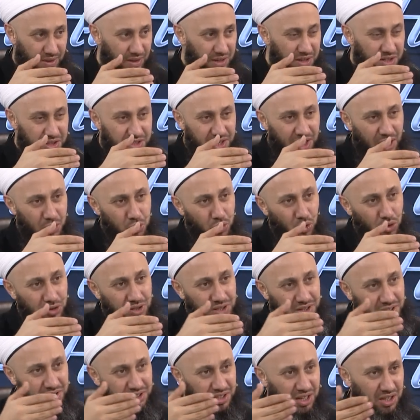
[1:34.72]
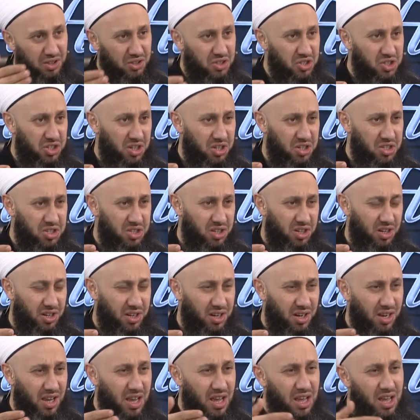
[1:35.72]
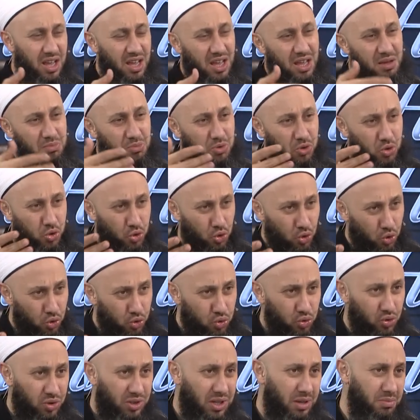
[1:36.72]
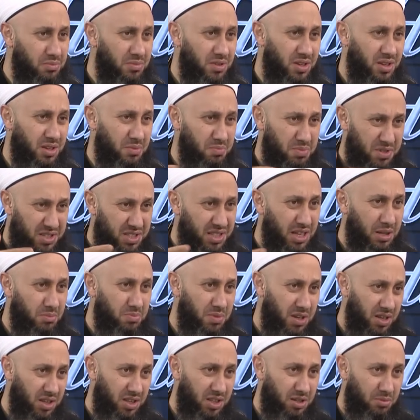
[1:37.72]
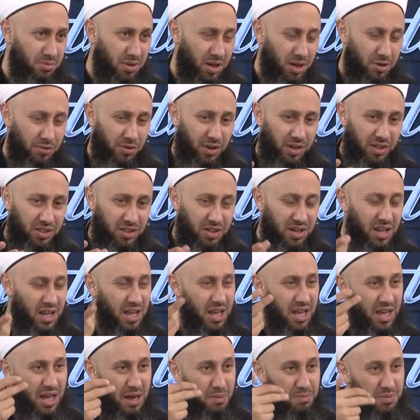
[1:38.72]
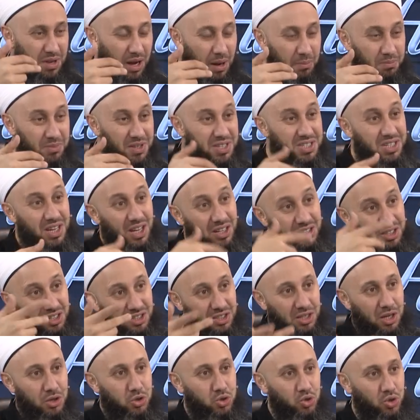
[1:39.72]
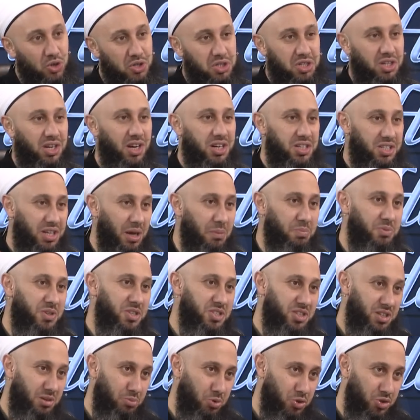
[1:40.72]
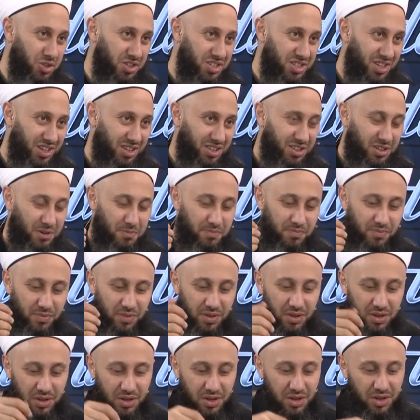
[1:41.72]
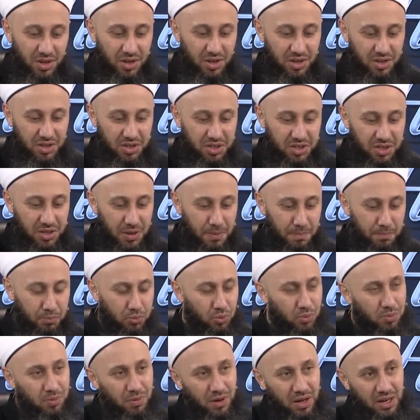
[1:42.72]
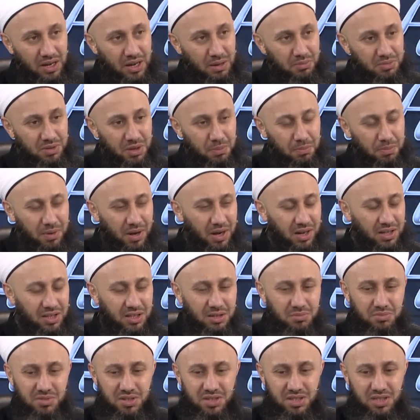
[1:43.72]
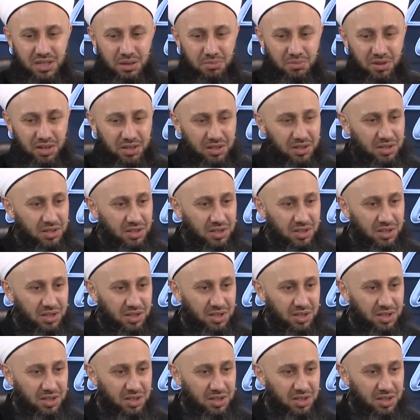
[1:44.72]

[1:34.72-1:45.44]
idrar yollarından dışarı çıkarak hem kilodunu e, pisletme ihtimali vardır hem de abdest aldıktan sonra çıkarsa abdestini bozacaktır. Hı. İşte bu bağlamda baktığımız zaman e,